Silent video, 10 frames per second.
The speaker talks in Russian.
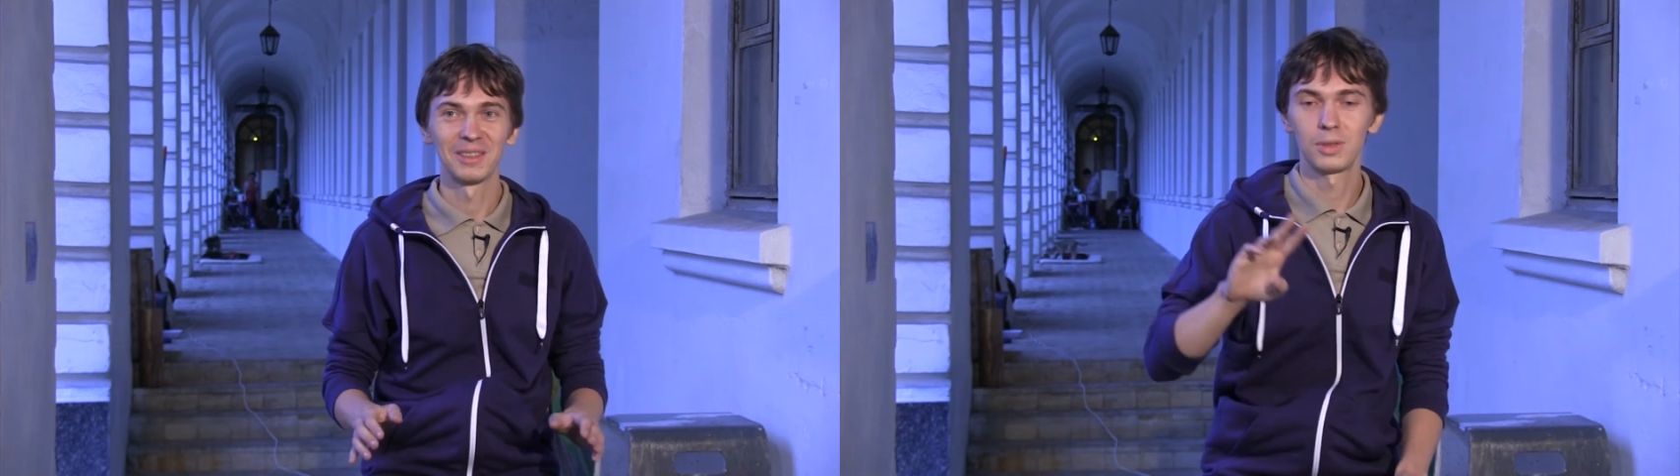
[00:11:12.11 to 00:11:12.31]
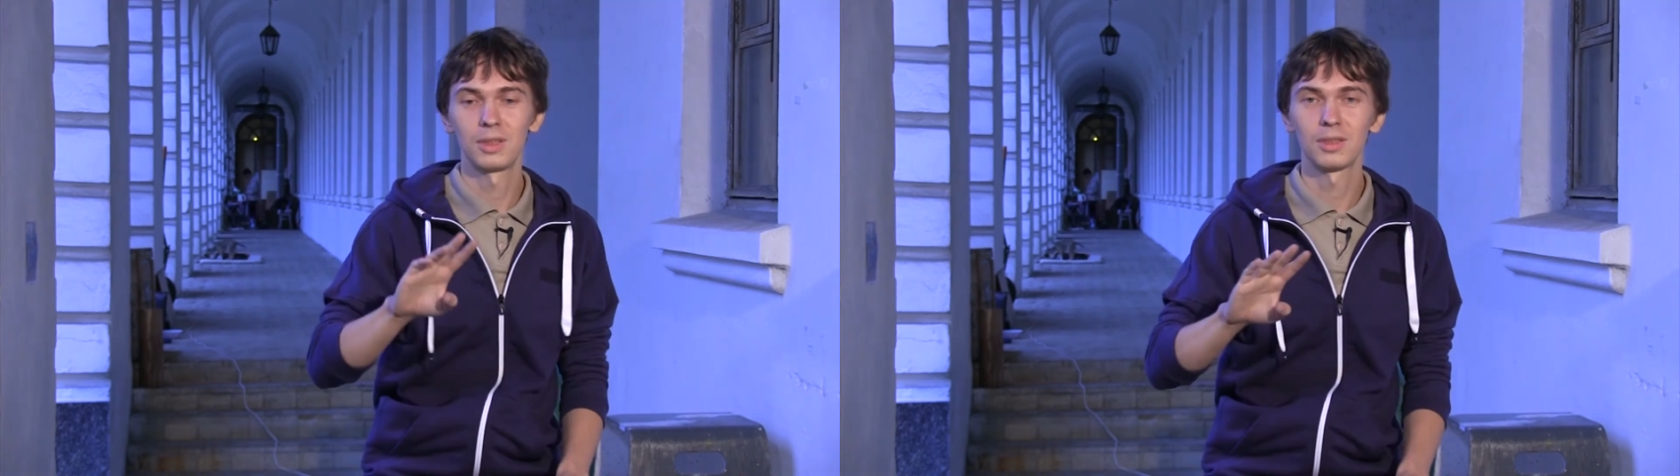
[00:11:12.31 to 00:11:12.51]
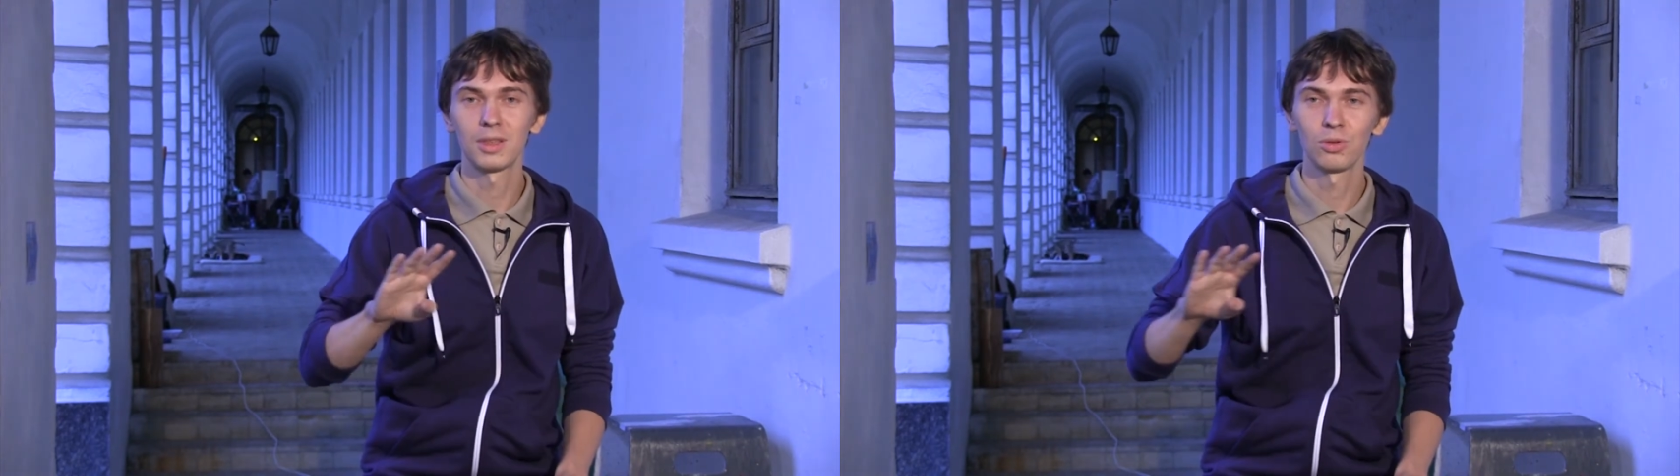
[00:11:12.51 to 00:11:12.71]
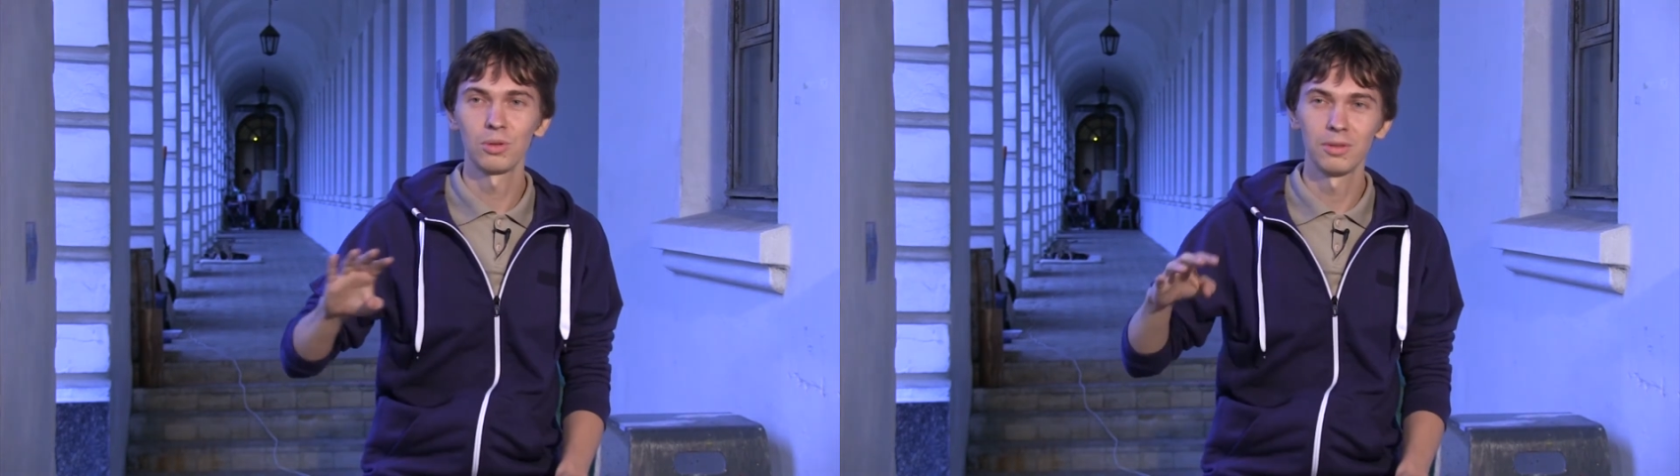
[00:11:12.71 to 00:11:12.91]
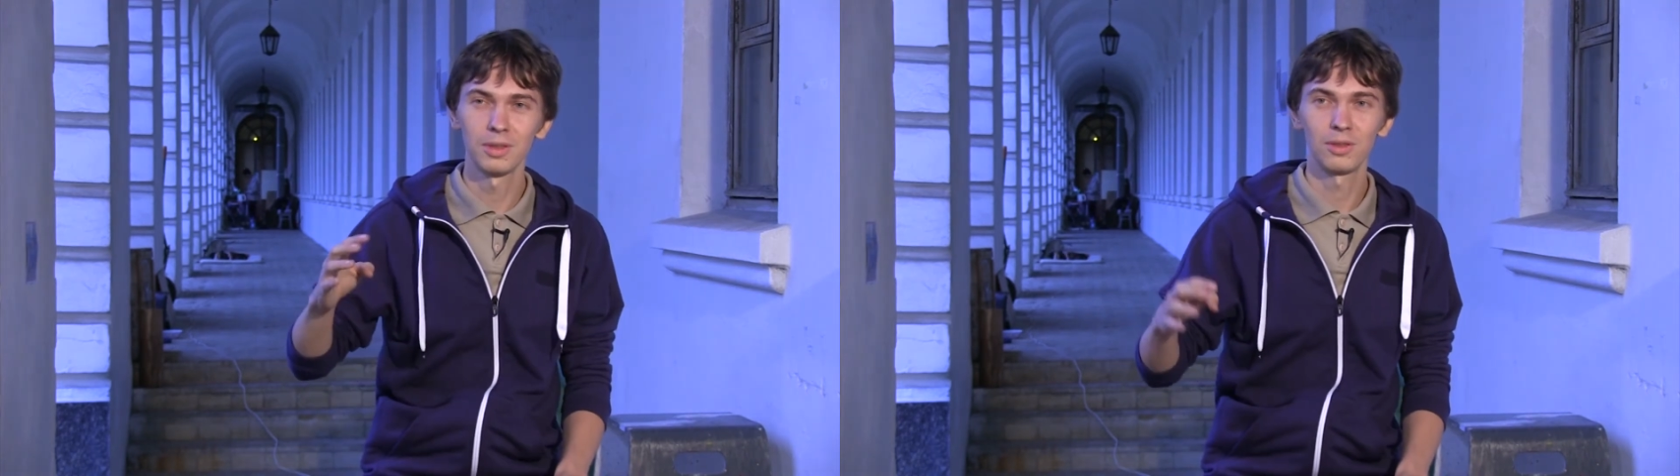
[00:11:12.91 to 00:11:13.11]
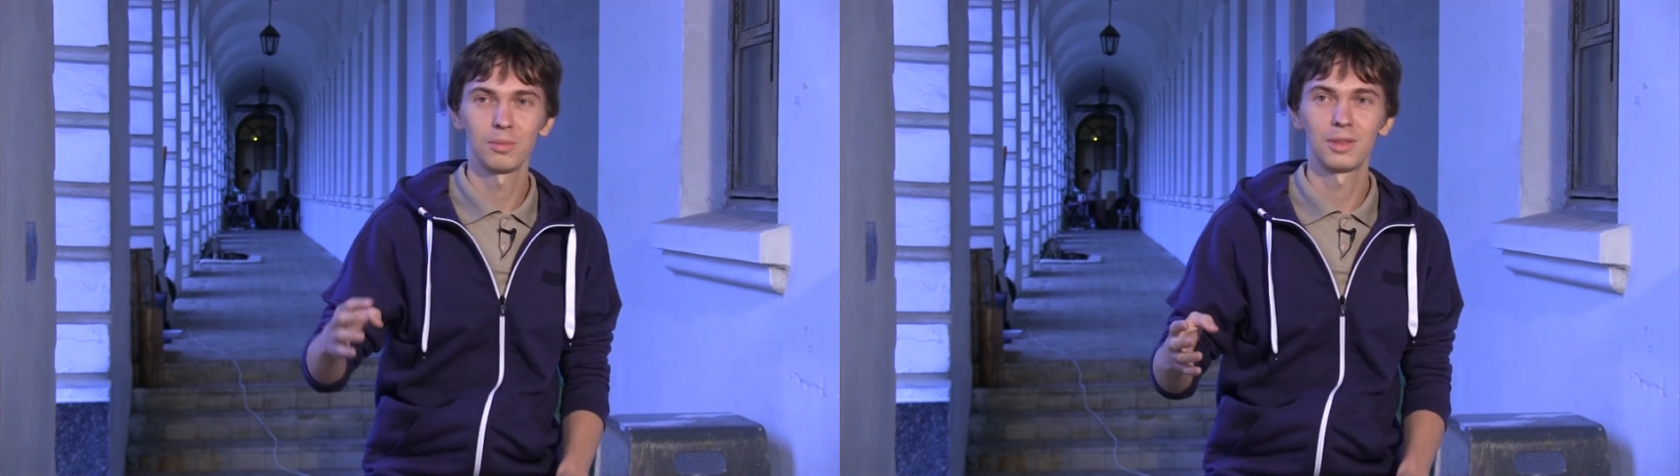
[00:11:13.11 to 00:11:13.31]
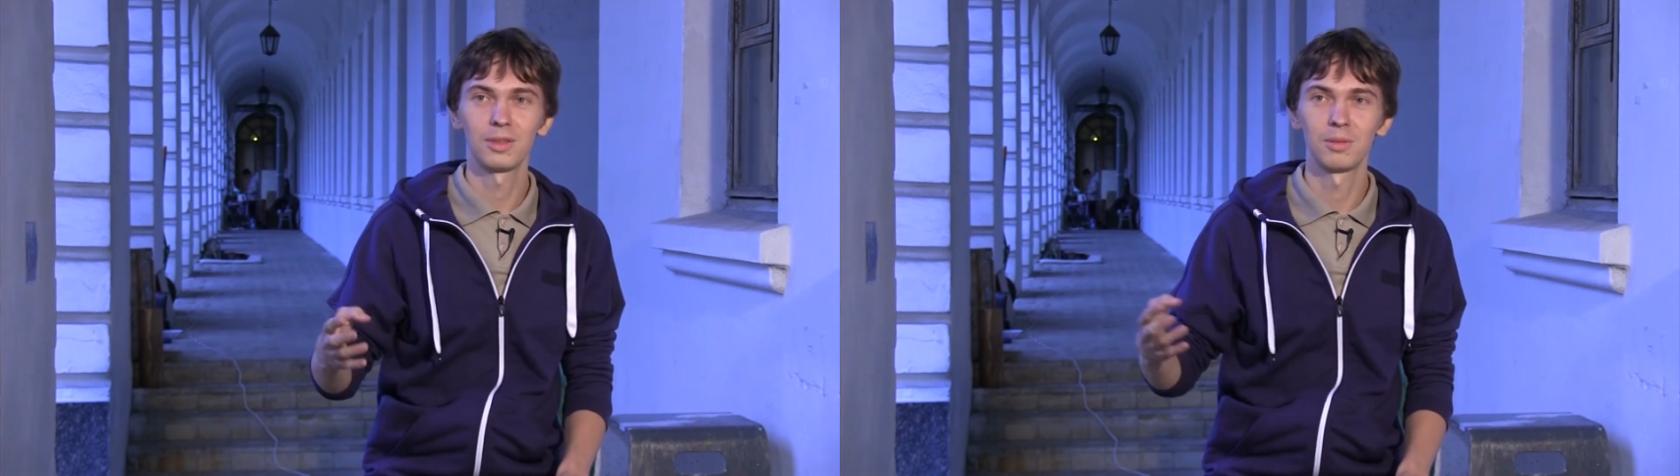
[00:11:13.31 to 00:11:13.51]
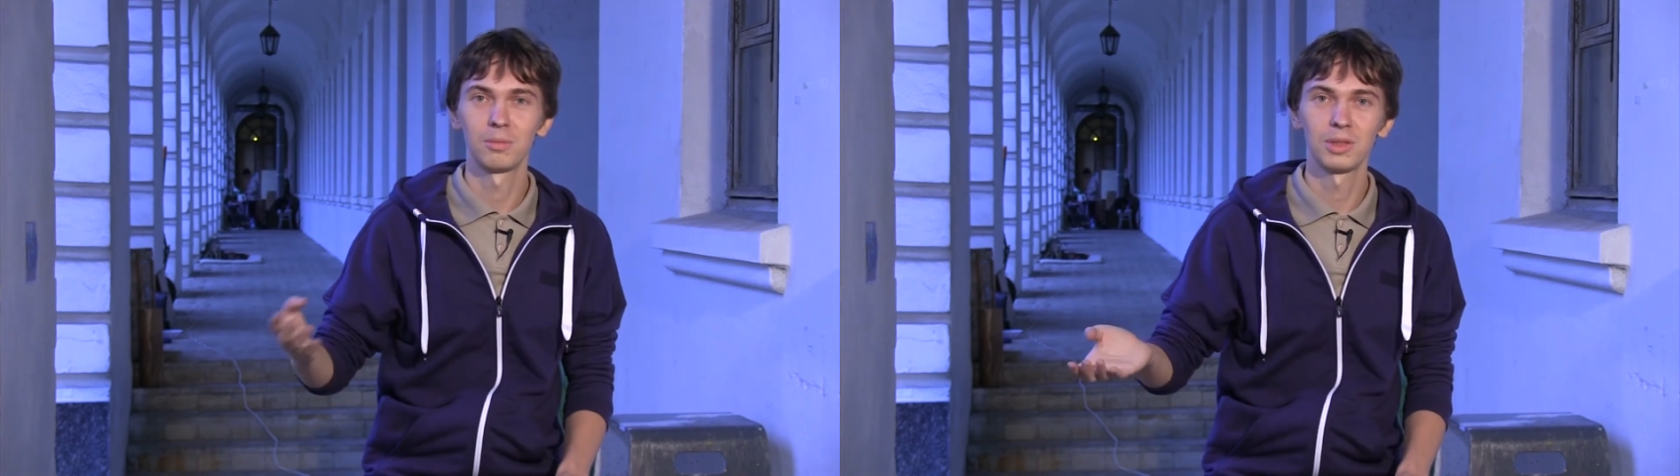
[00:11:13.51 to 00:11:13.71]
Мастерская школа в основном
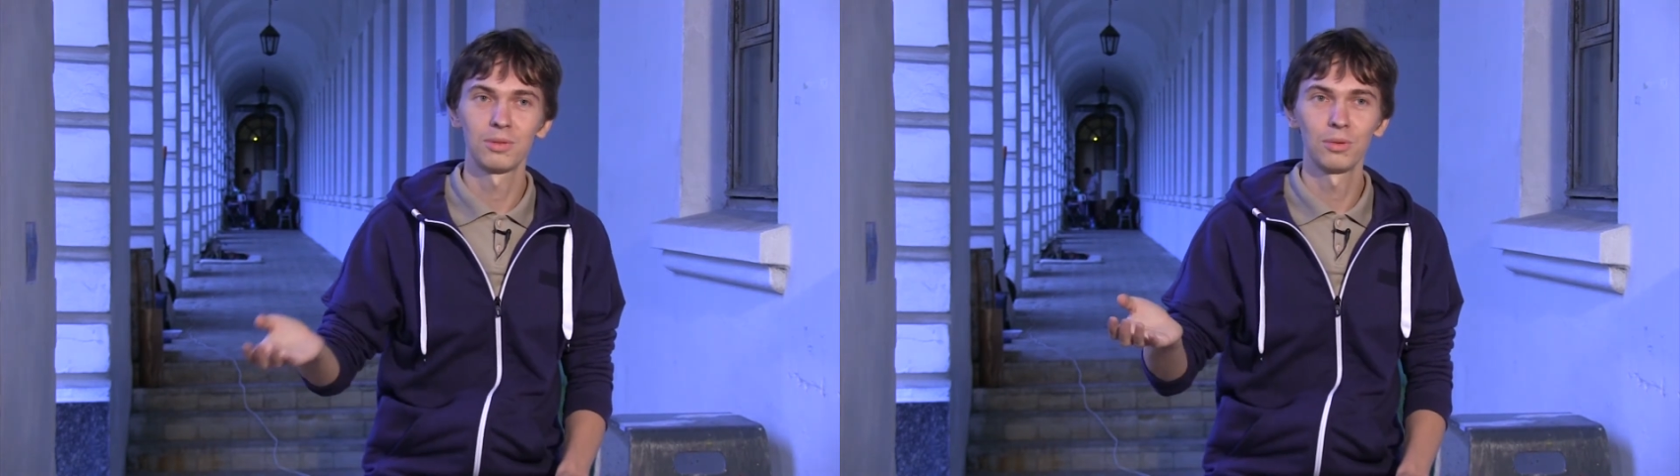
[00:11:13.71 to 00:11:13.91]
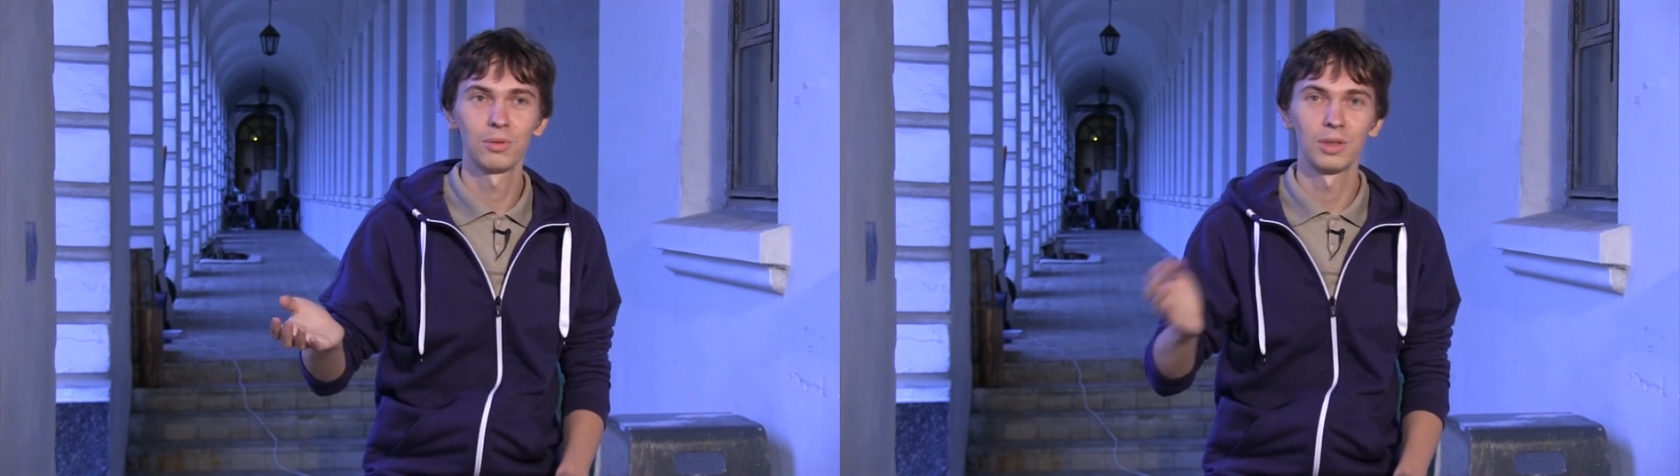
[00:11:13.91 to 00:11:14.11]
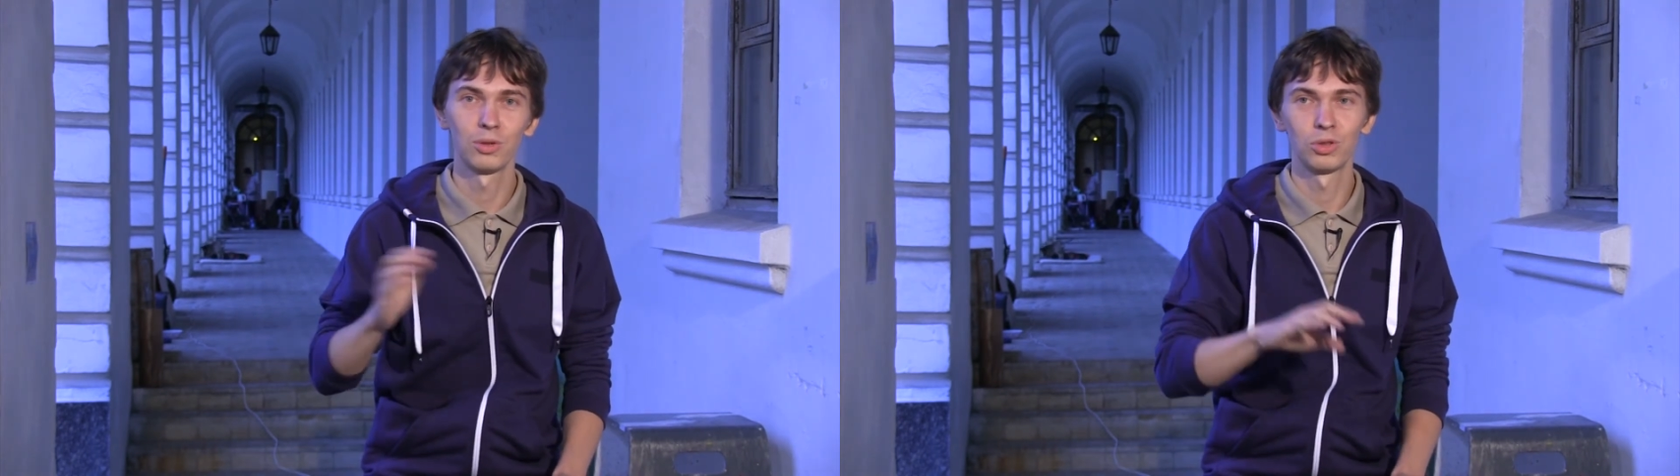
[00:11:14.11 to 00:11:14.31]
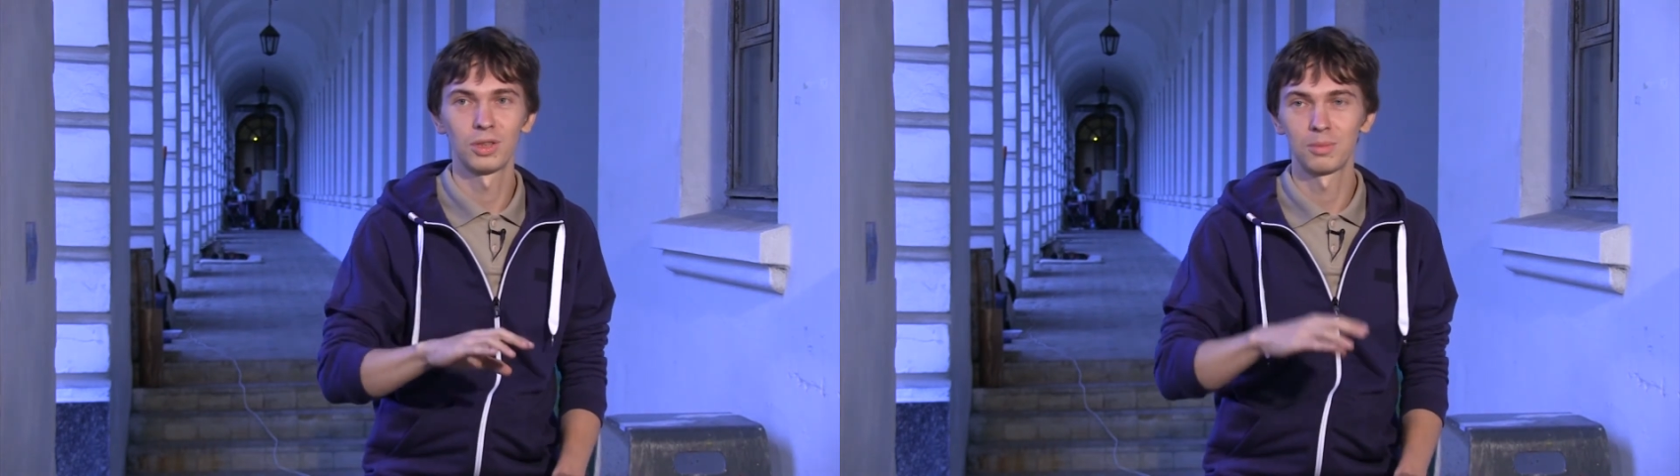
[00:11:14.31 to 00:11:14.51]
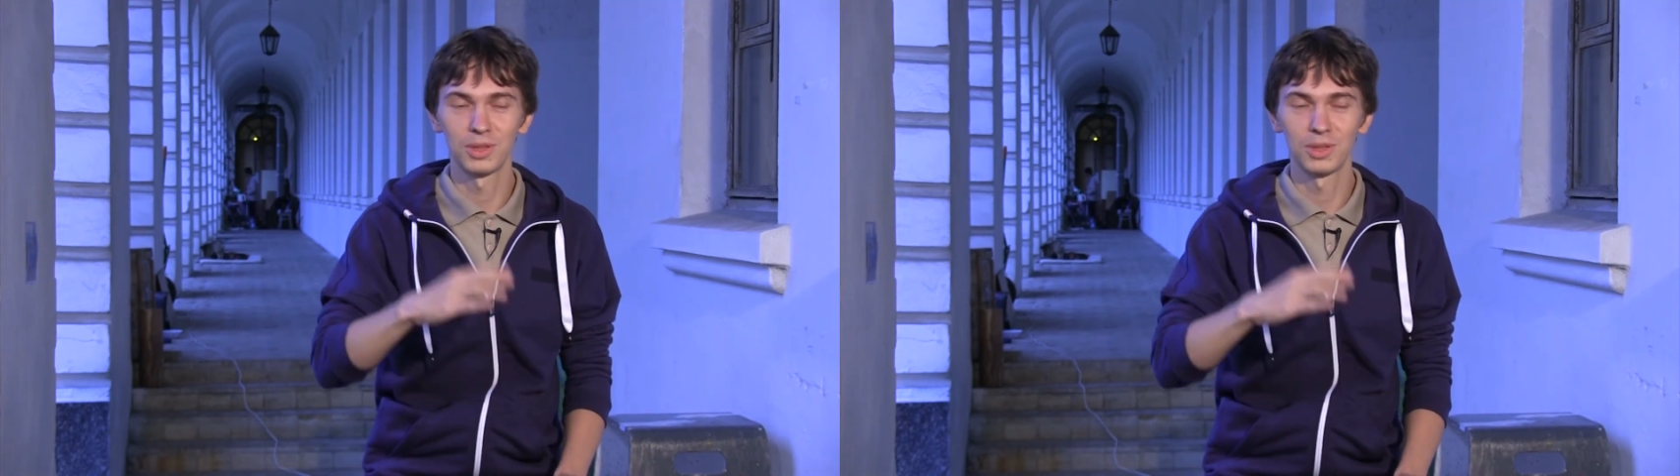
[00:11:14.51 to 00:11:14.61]
это Масоу и Роджерс.